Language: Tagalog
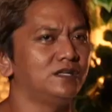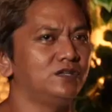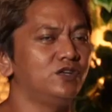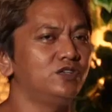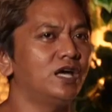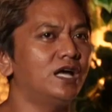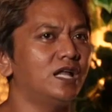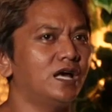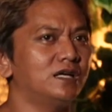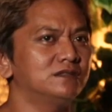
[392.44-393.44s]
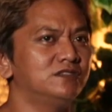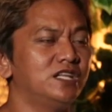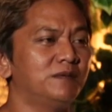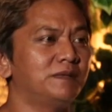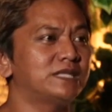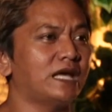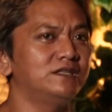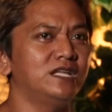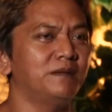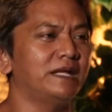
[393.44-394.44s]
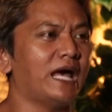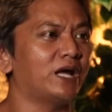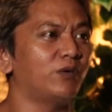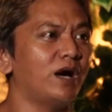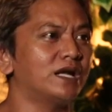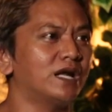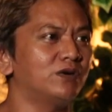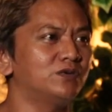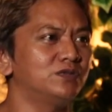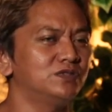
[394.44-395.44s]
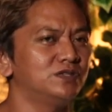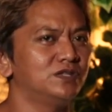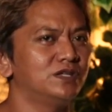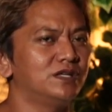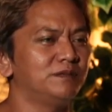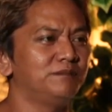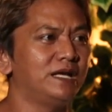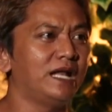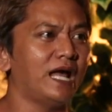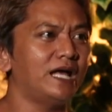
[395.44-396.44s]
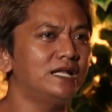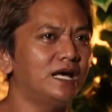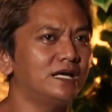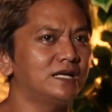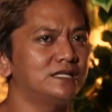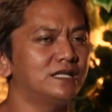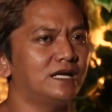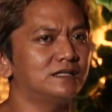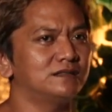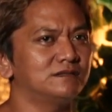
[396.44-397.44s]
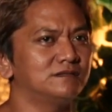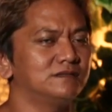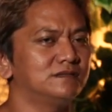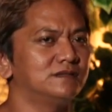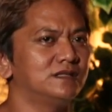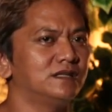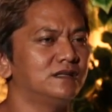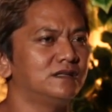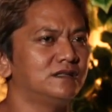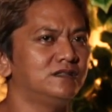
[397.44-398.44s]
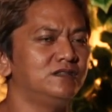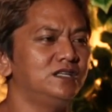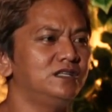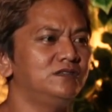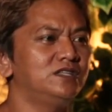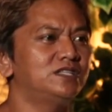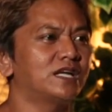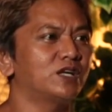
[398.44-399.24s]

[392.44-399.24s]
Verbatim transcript: Yun nga lang, hindi naman, sa, hindi naman araw-araw. Biglaan lang, ganyan. Hindi, hindi siya